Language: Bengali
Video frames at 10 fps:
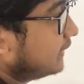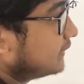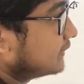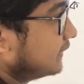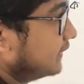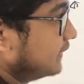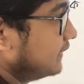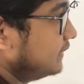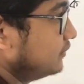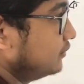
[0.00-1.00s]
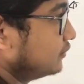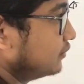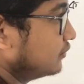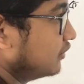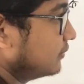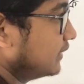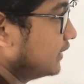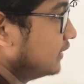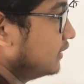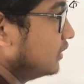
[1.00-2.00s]
এক্স আর এই দূরত্বটুকু হবে
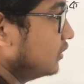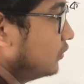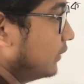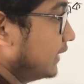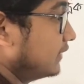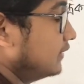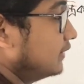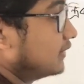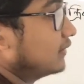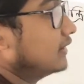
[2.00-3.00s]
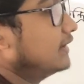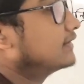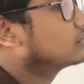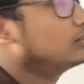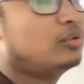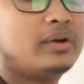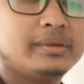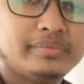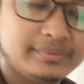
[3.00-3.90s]
ওয়াই তাহলে এক্স কম ওয়াই পি